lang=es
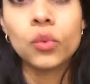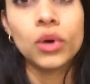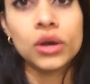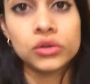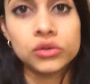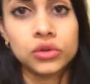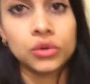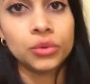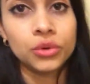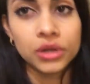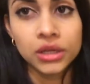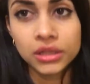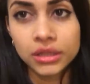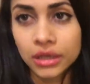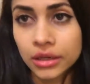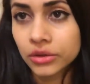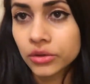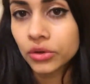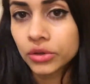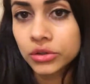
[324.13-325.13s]
Guau, estoy
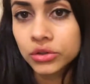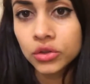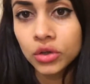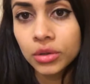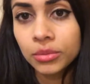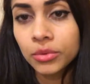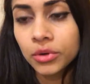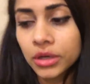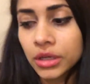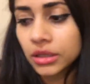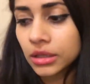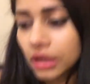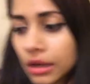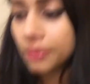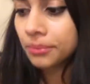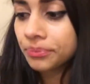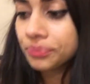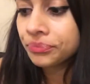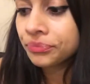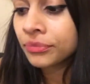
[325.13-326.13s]
bonita, yo estoy
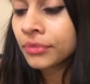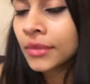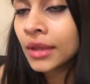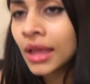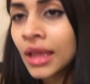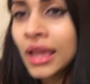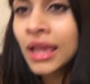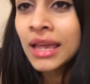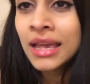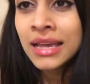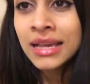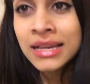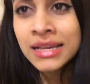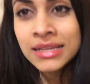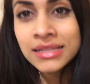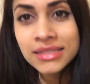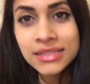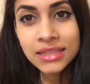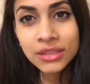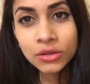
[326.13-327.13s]
bonita.
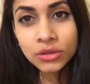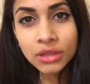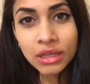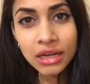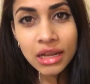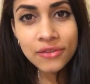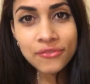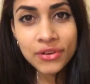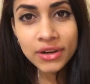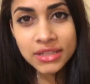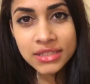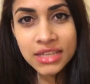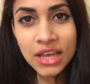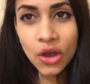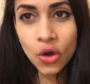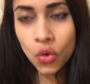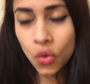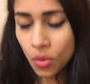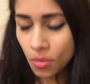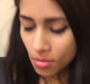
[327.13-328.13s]
Se nota la
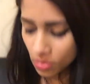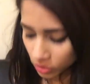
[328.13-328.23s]
diferencia un